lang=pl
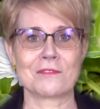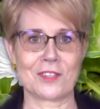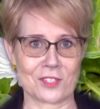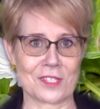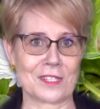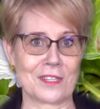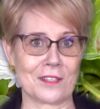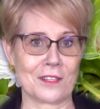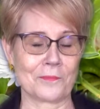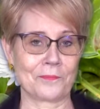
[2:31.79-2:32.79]
ważne
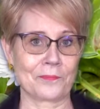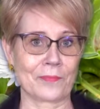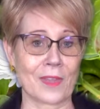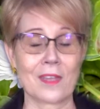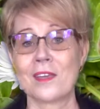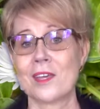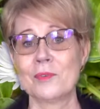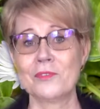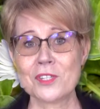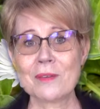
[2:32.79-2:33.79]
zadanie.
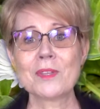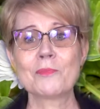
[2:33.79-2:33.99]
Powiedziałam na